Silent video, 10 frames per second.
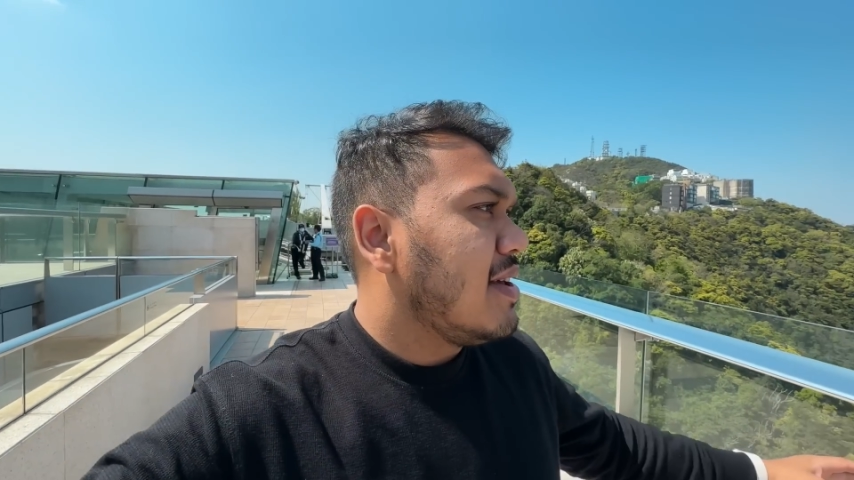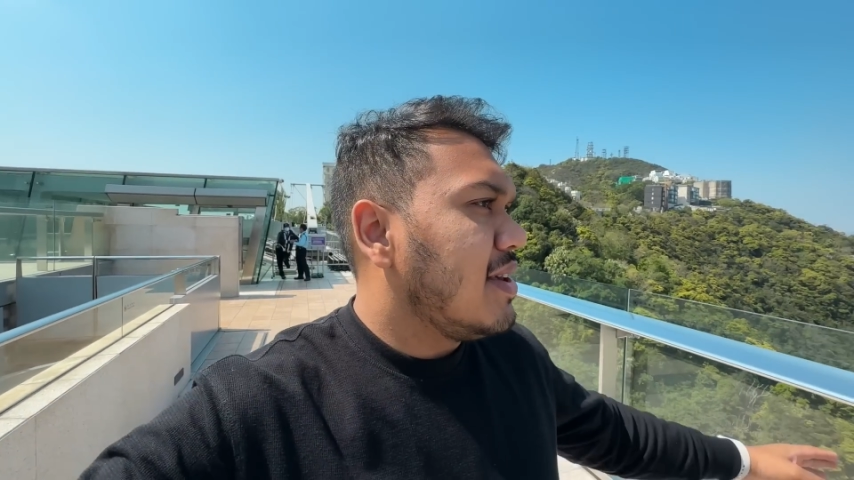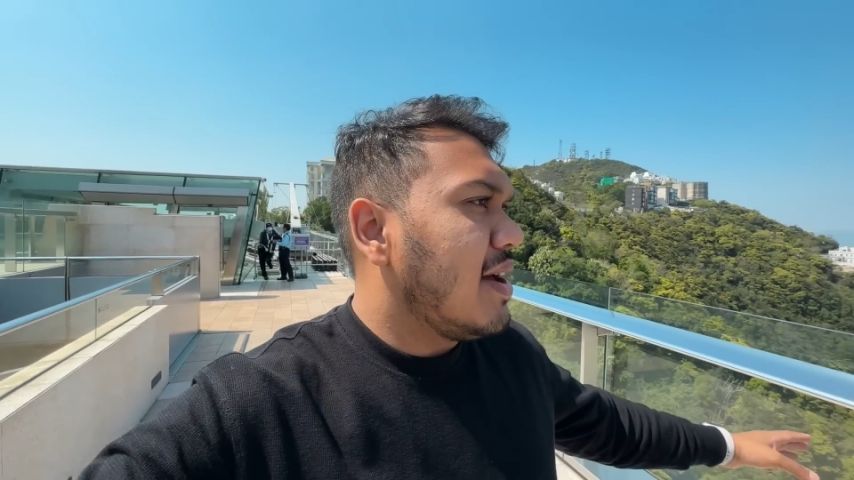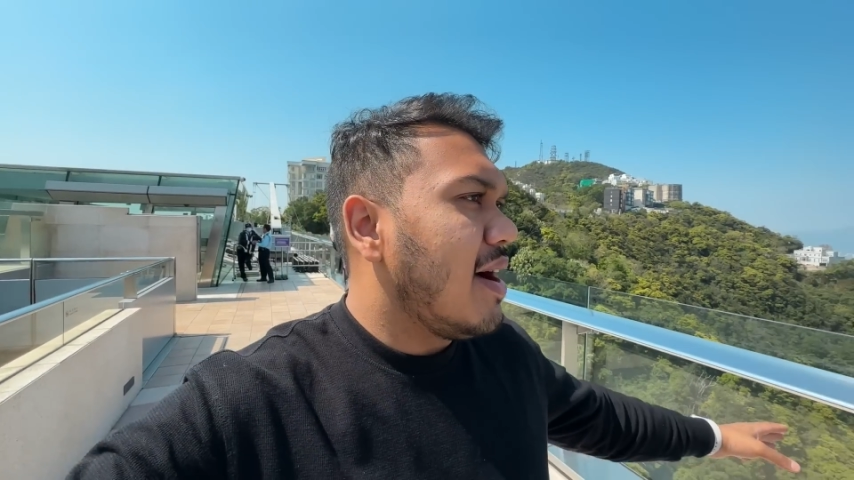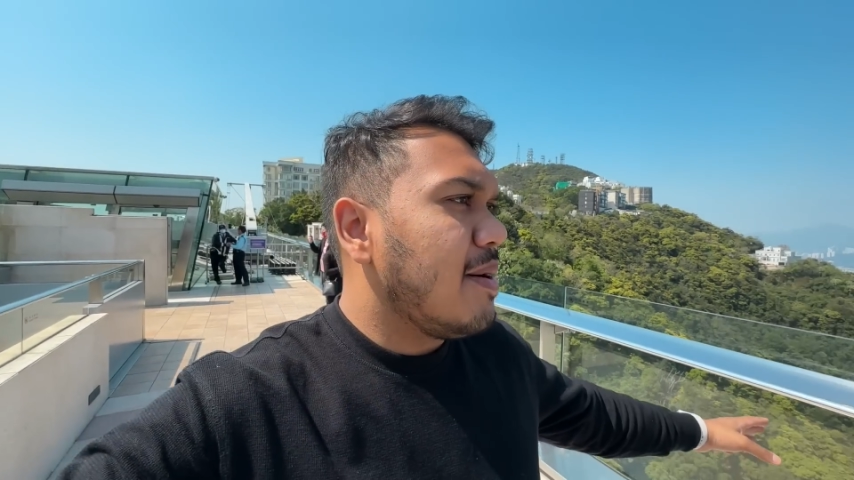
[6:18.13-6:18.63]

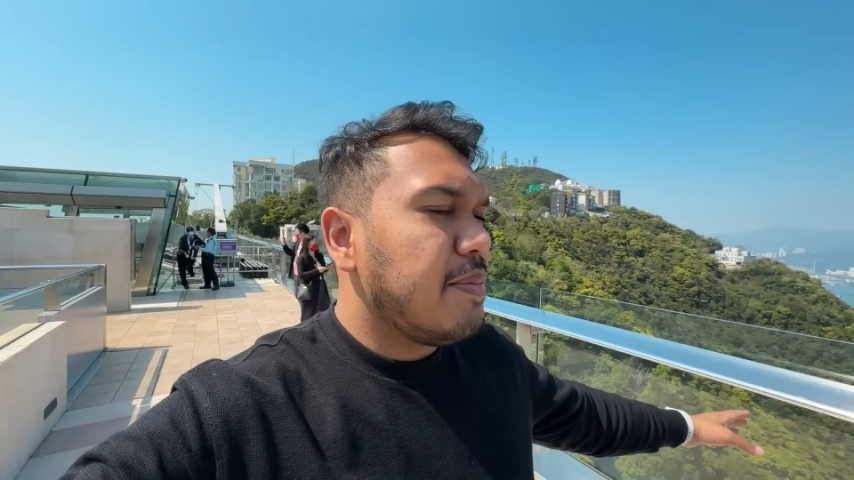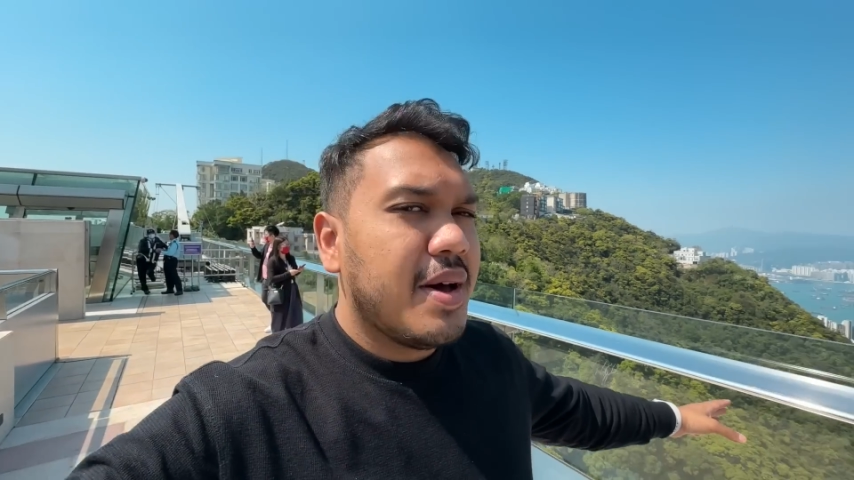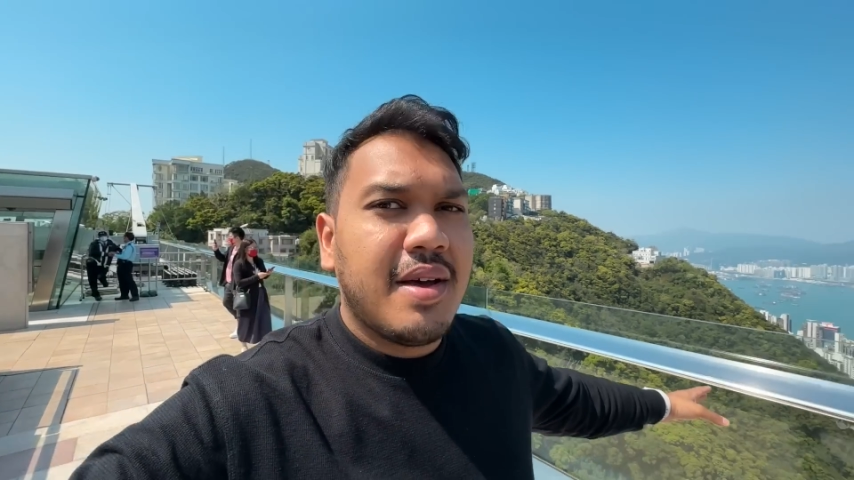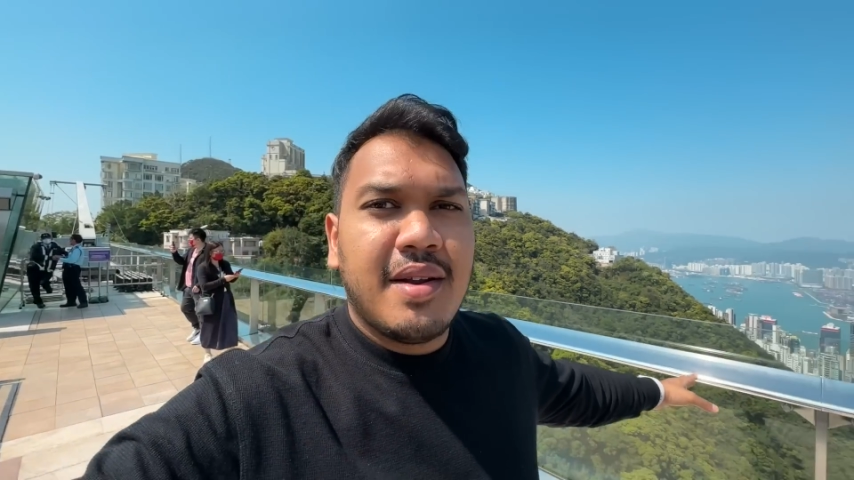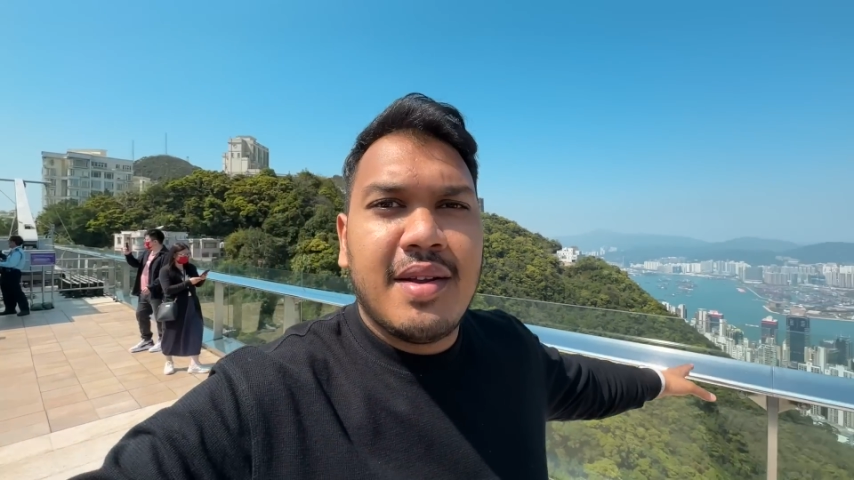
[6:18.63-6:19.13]
यहाँ
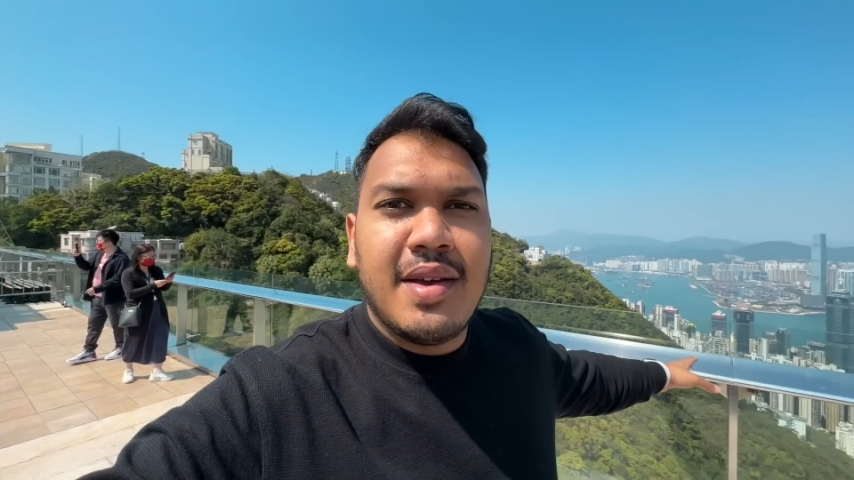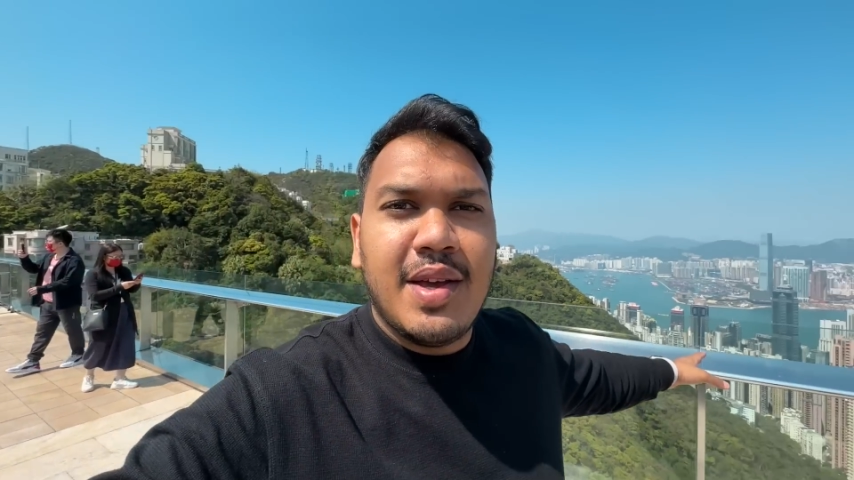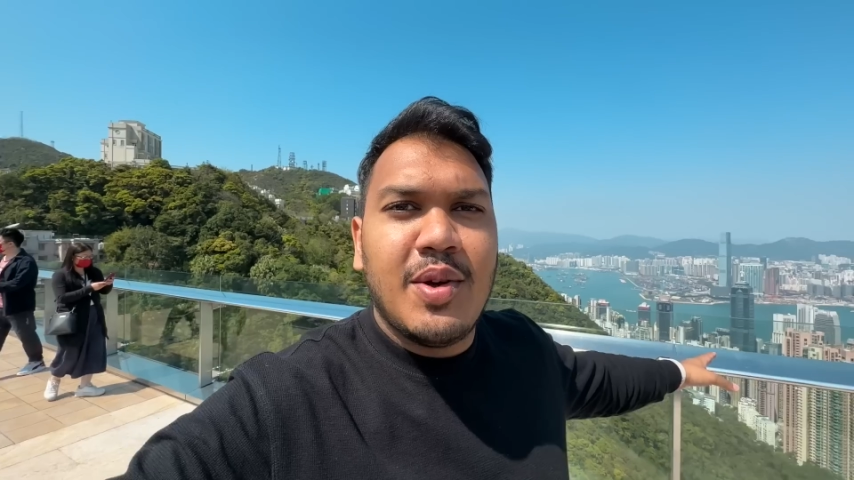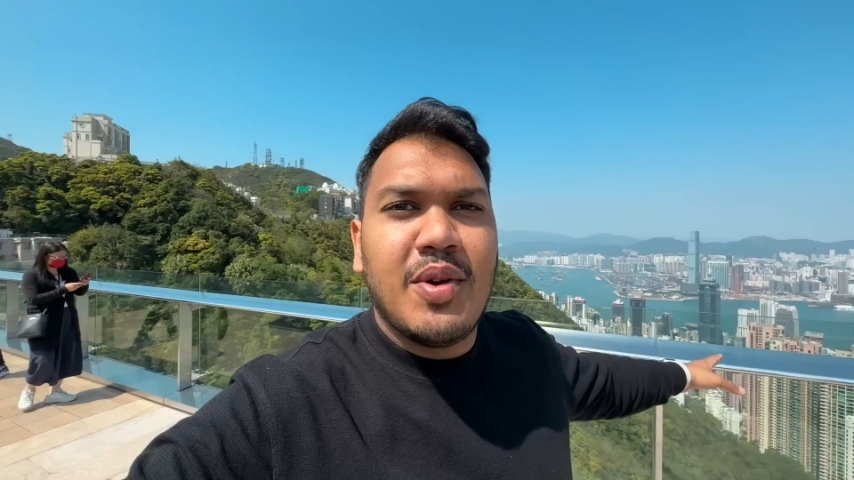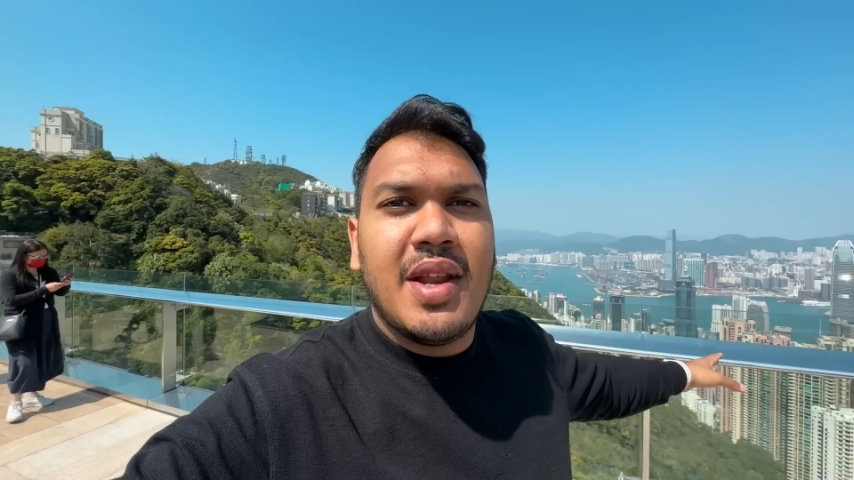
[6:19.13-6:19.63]
पर
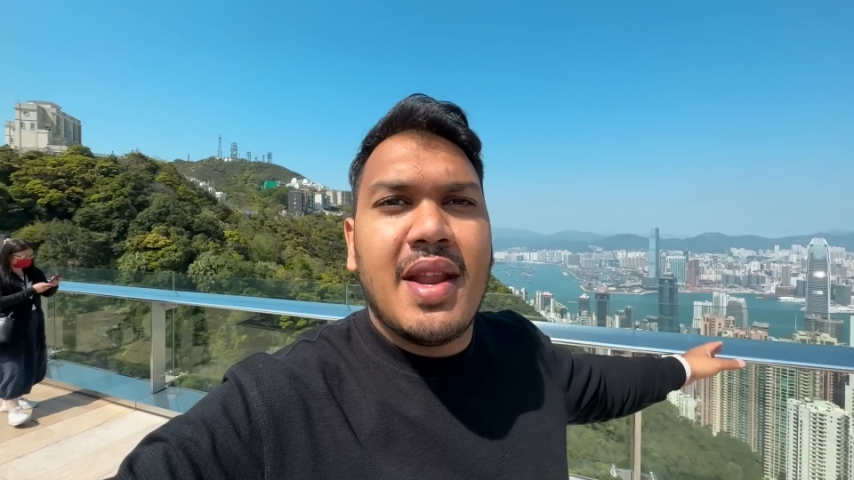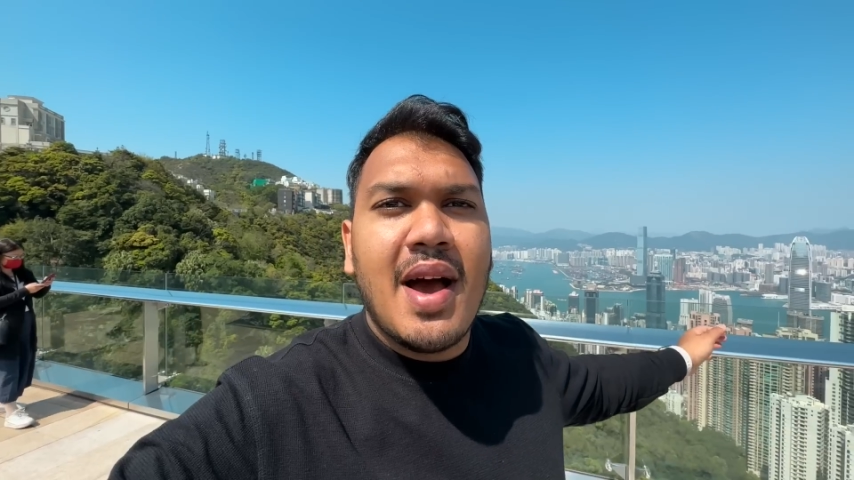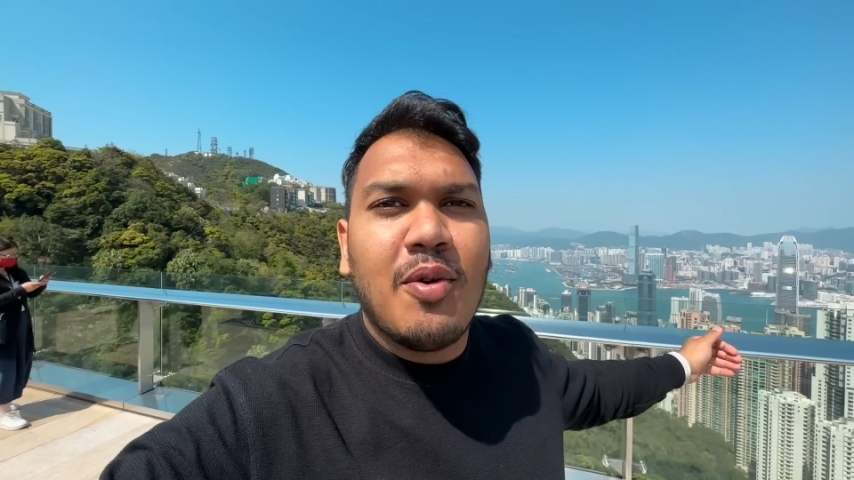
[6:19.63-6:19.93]
इन्होंने ना